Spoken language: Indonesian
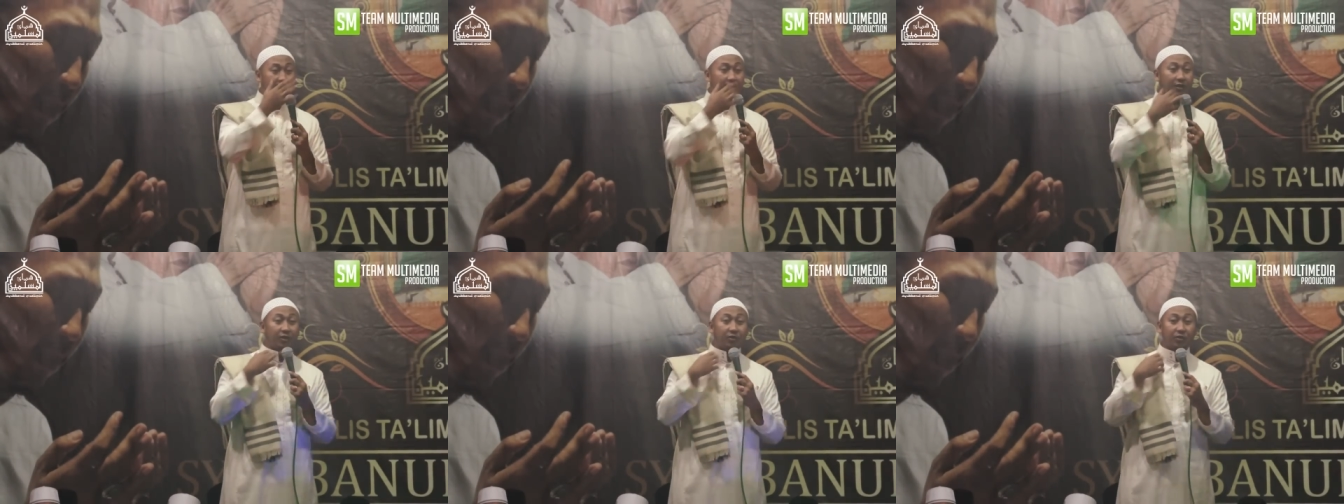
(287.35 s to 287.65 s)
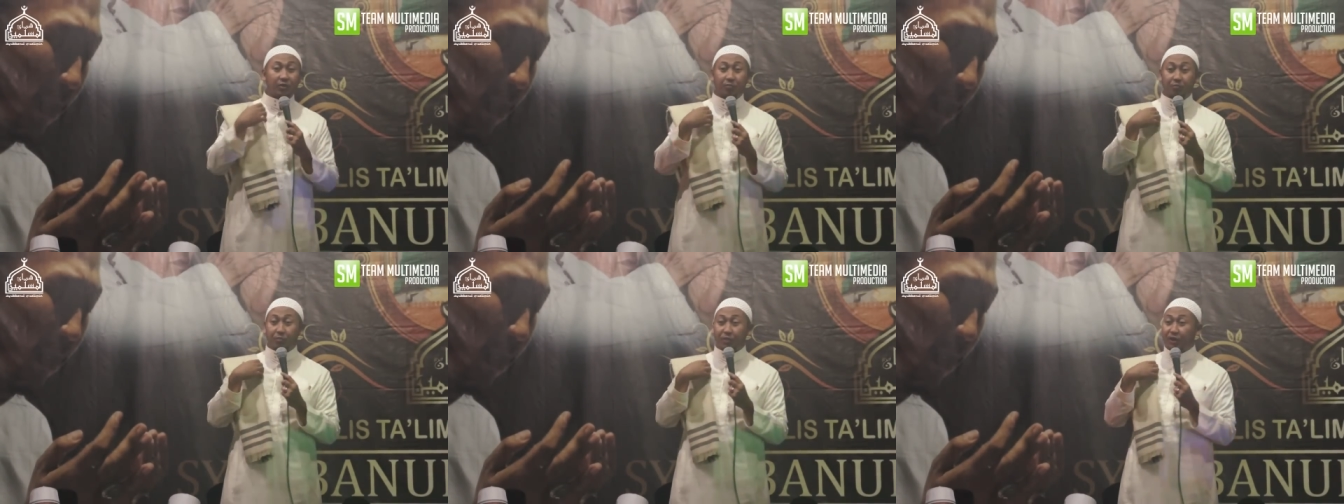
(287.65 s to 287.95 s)

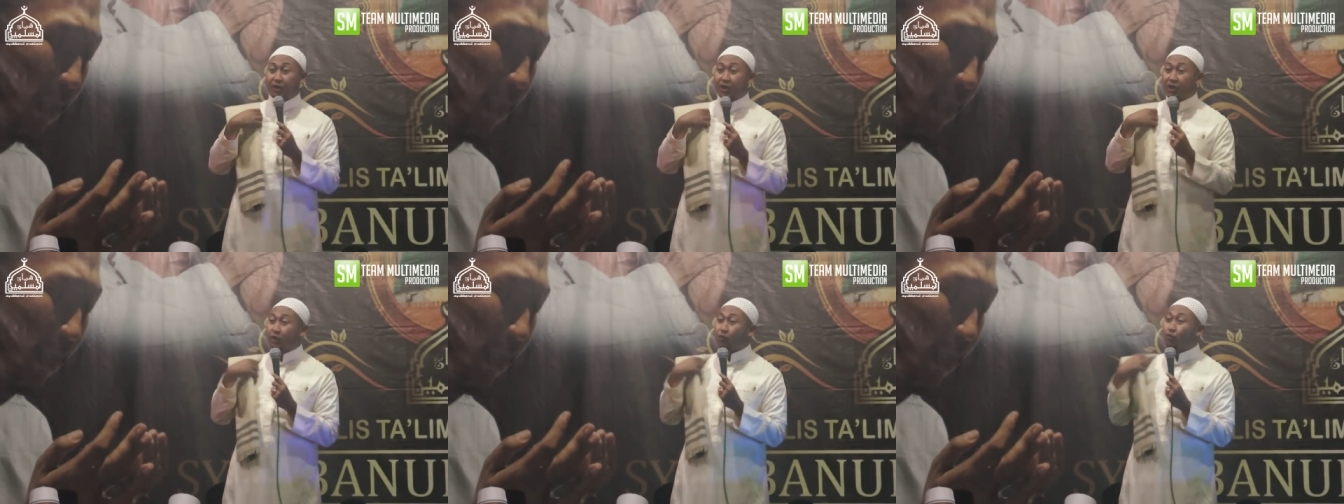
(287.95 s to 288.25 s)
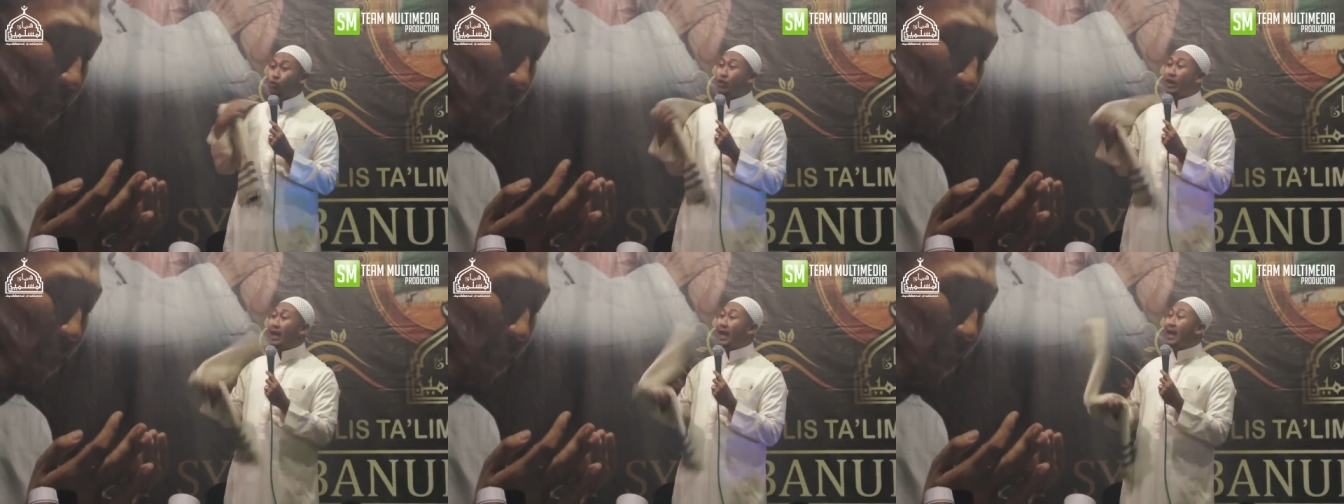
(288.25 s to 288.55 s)
Dati benih
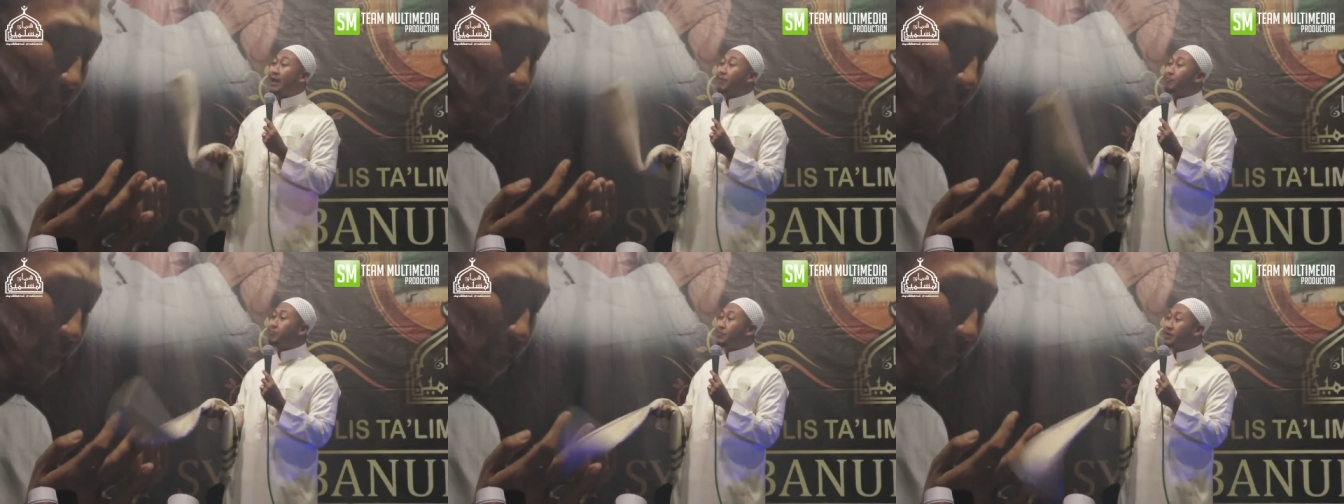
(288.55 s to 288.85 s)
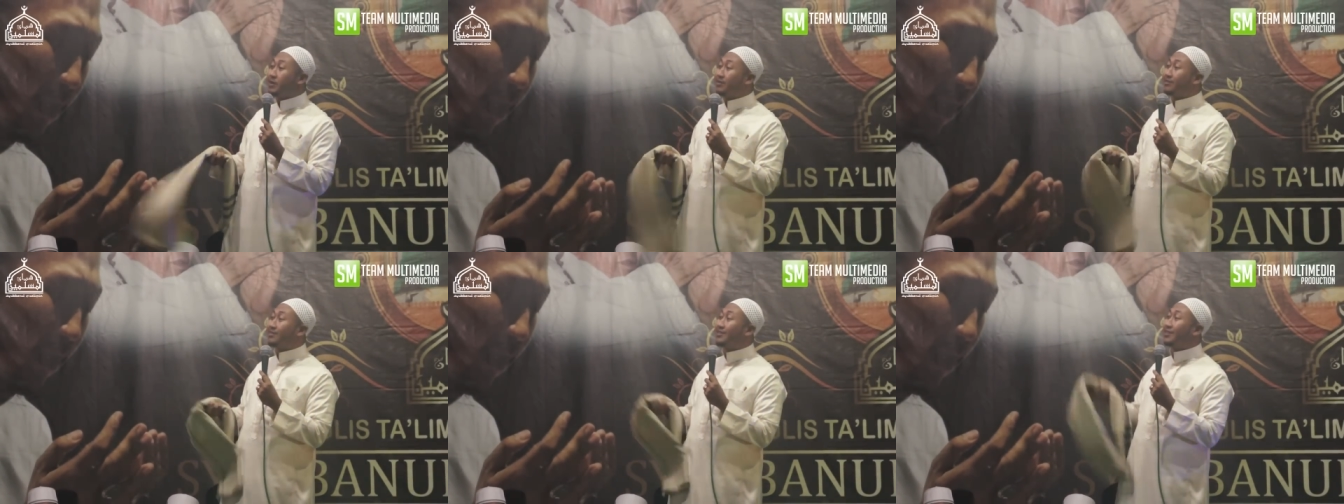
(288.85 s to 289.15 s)
kun
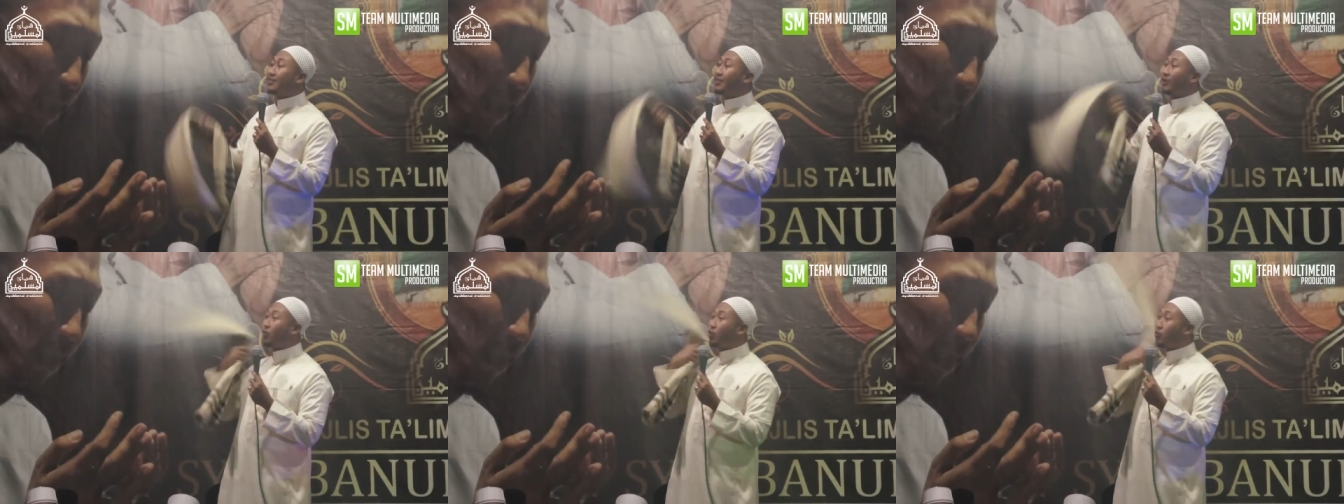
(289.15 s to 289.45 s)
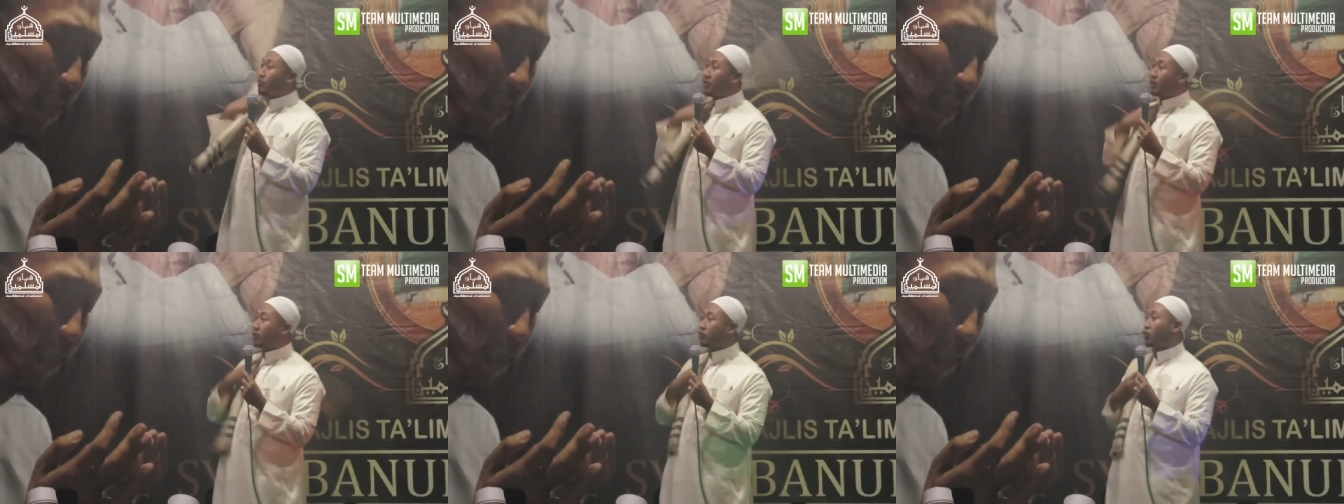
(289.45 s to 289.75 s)
abe
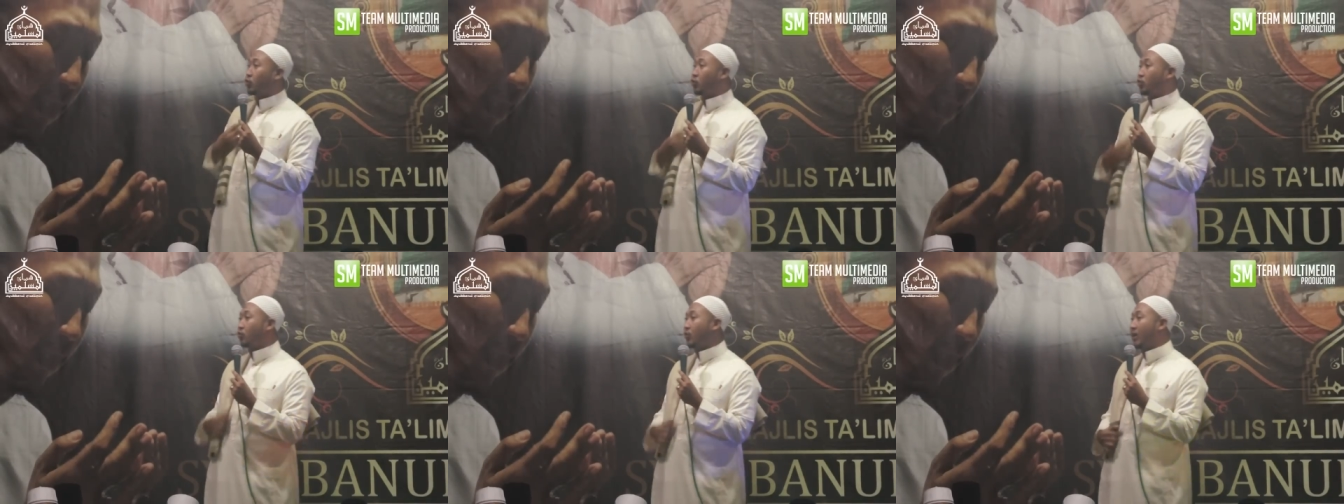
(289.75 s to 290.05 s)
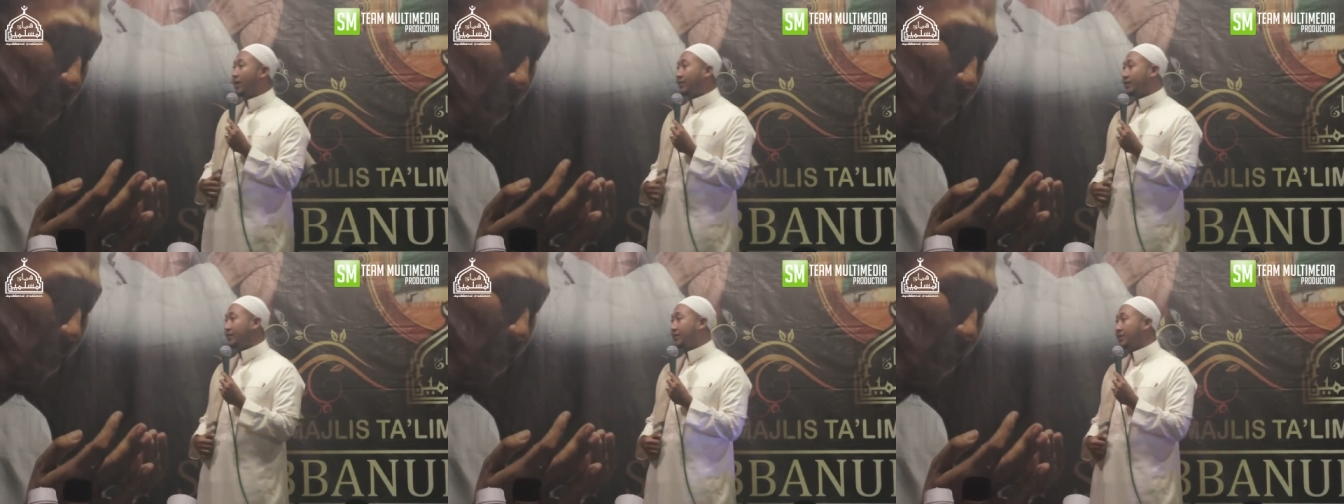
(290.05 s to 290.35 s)
setero masuk
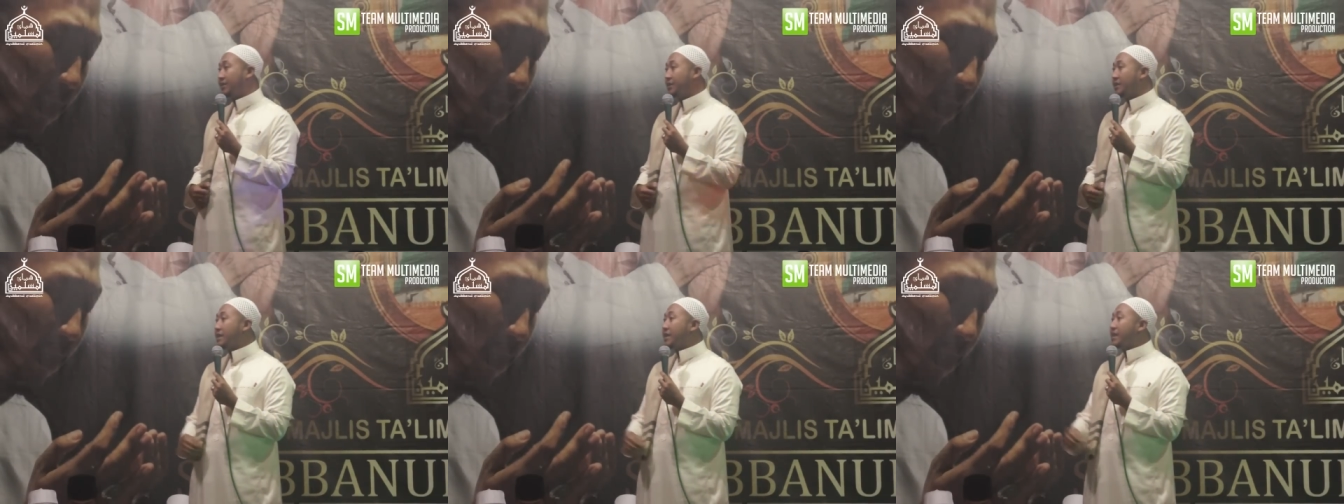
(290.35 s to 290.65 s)
suarke,